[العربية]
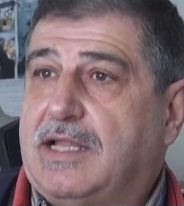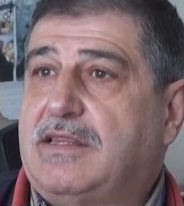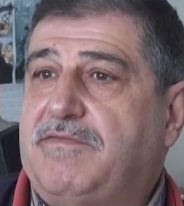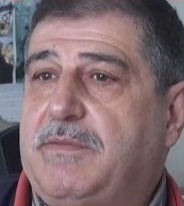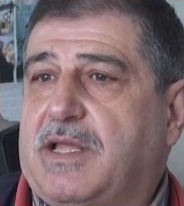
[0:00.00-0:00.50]

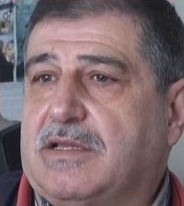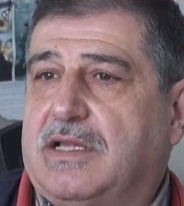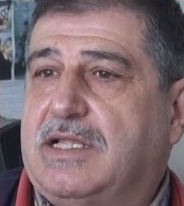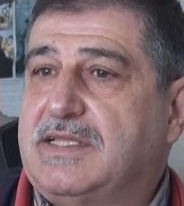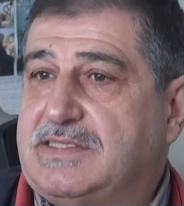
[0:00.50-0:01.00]
حتى في بعض
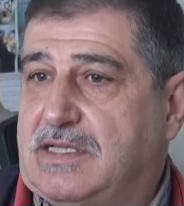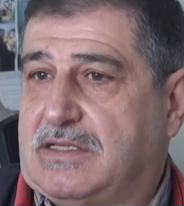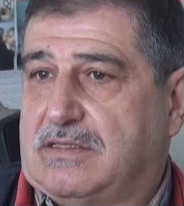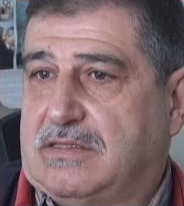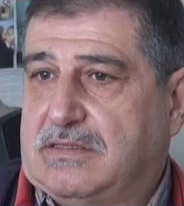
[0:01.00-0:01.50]

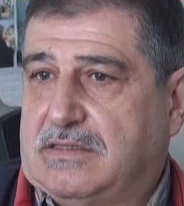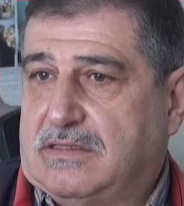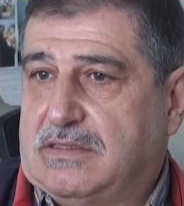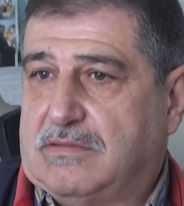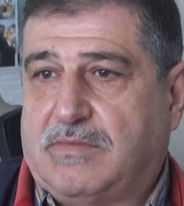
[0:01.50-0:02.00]
الهندسات
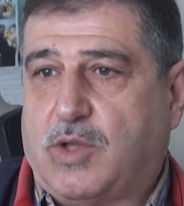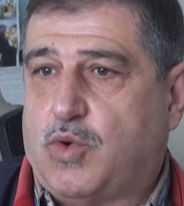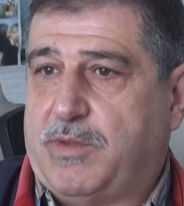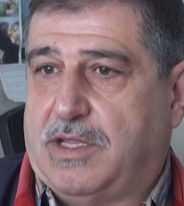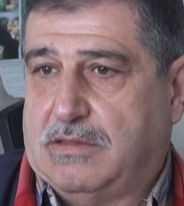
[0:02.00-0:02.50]

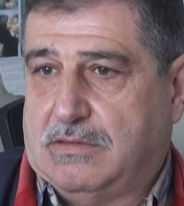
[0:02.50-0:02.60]
محرومه